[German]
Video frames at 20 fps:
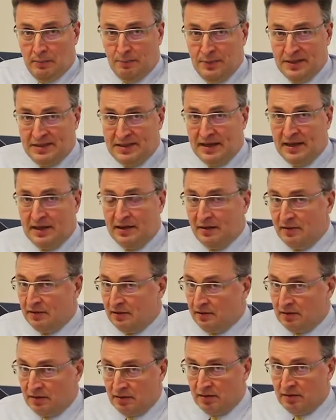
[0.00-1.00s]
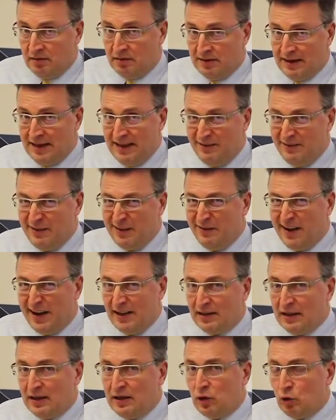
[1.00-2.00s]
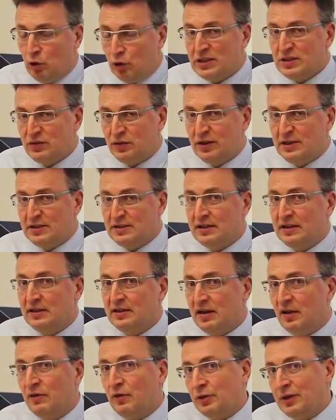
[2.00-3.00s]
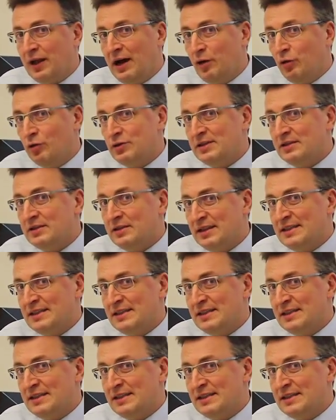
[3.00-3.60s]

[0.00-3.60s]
Bisher gehen wir weiterhin kurzfristig davon aus,